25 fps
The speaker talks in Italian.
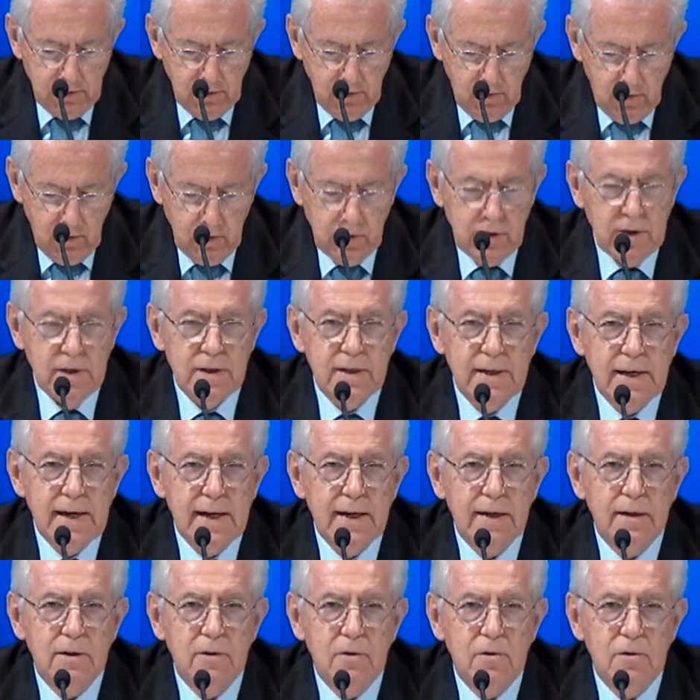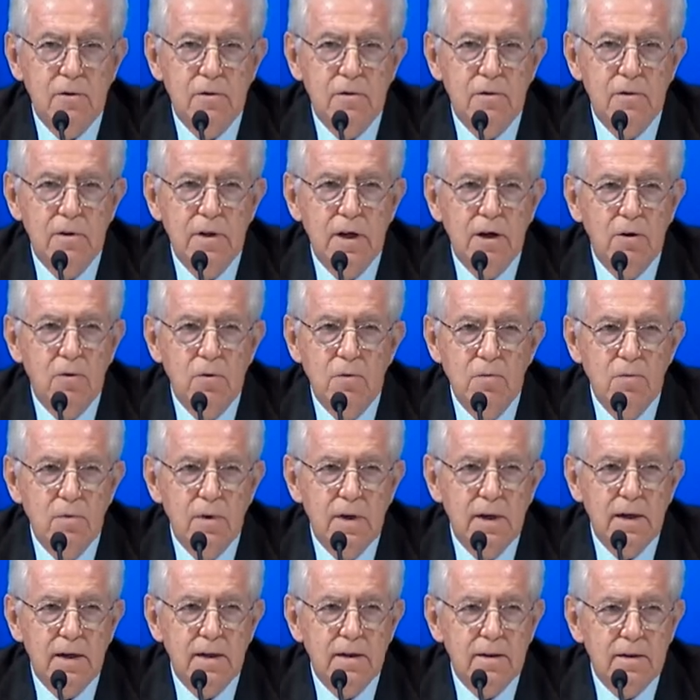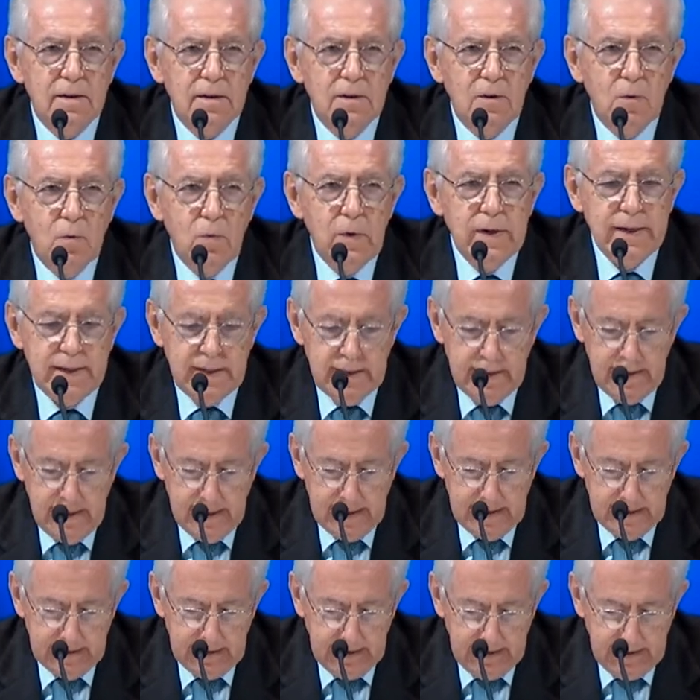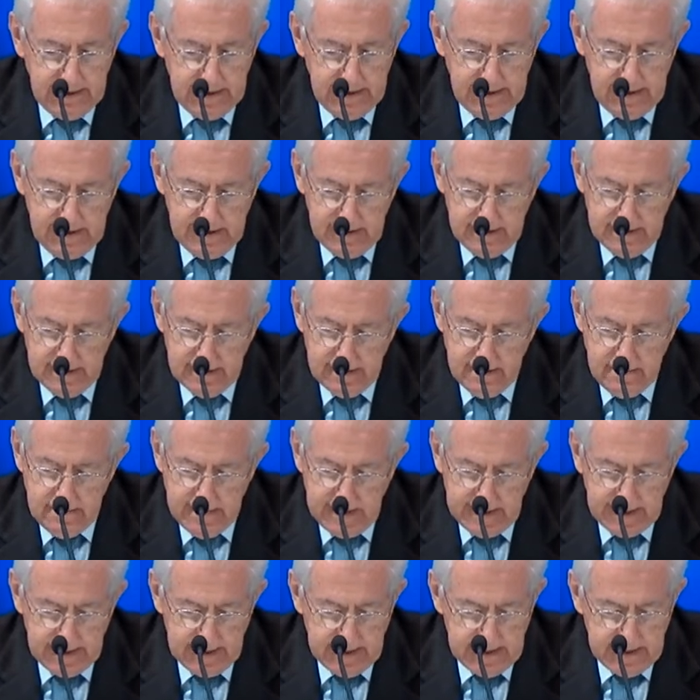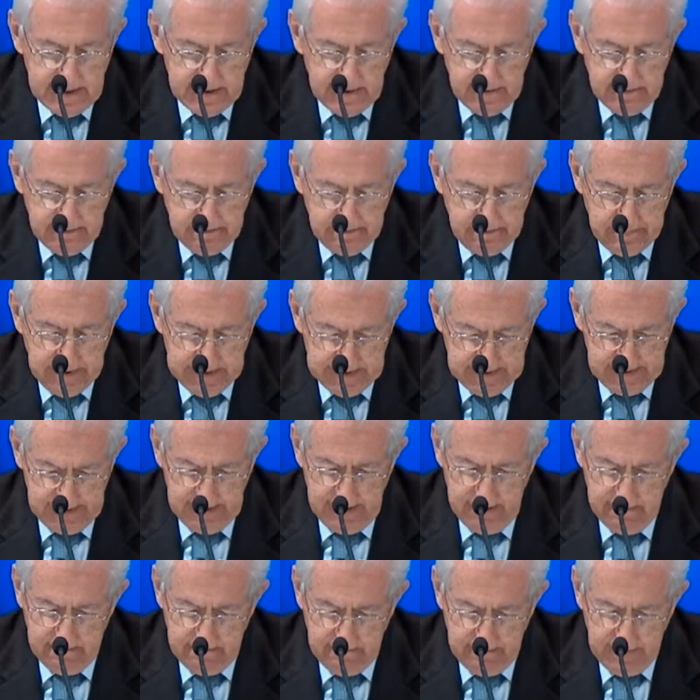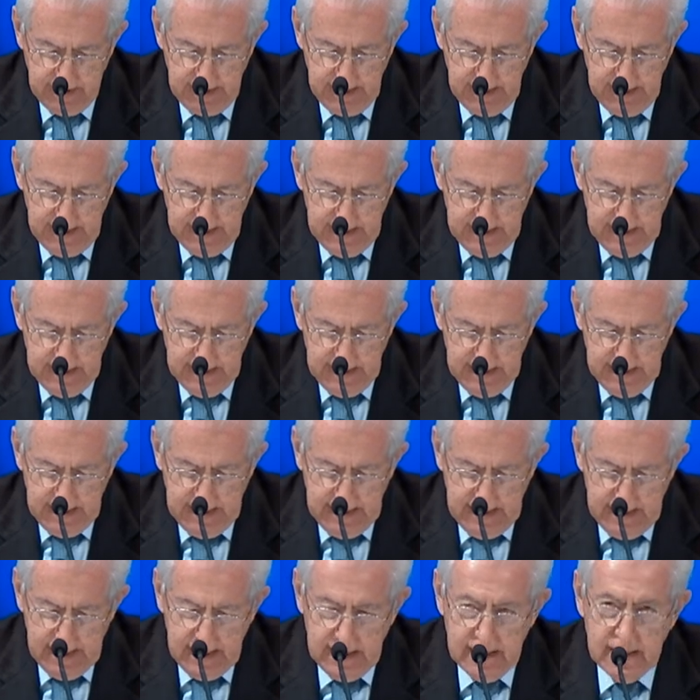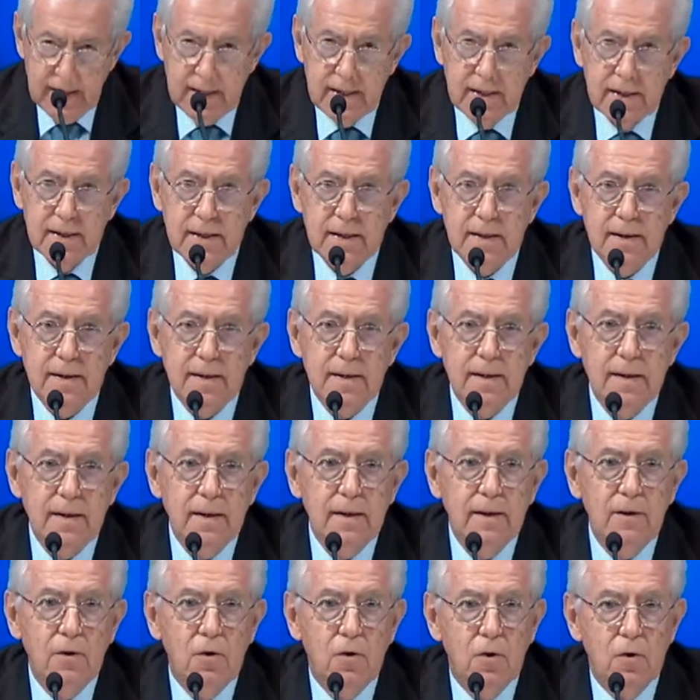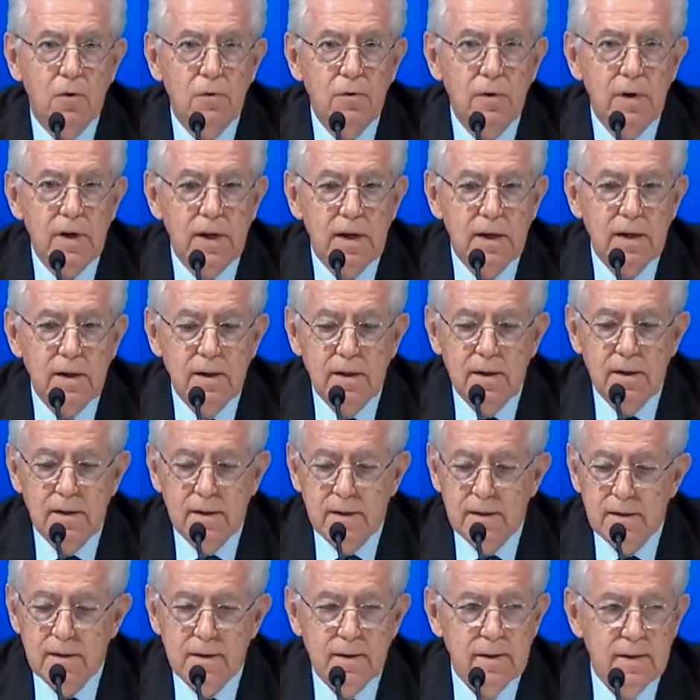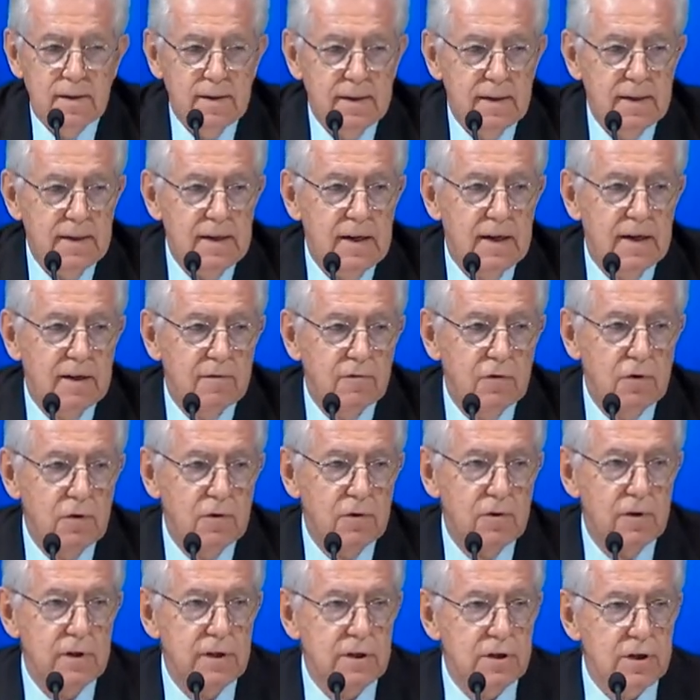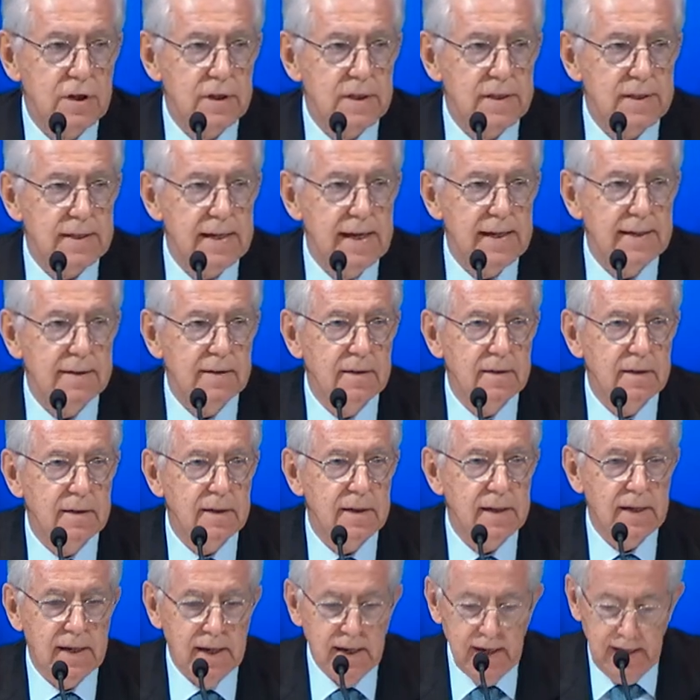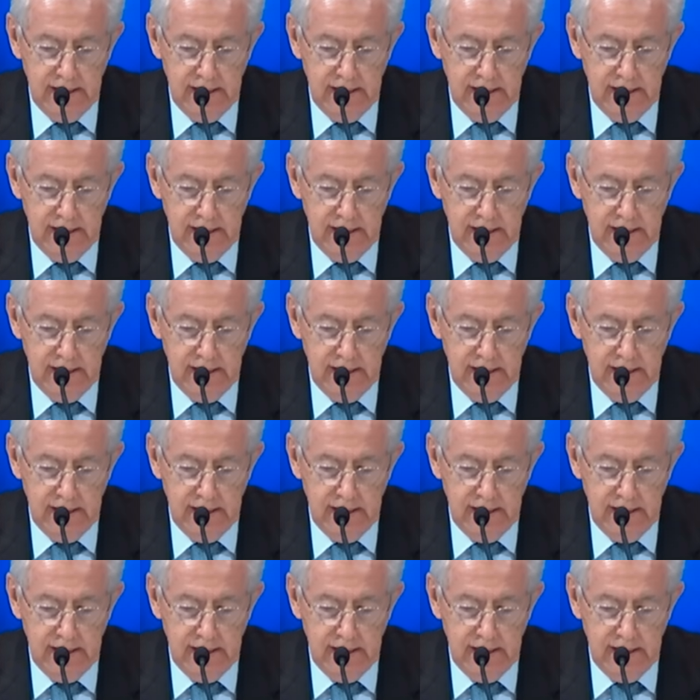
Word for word: quotidiano e con una guida che rimarrà per sempre. Eh, con il lavoro incessante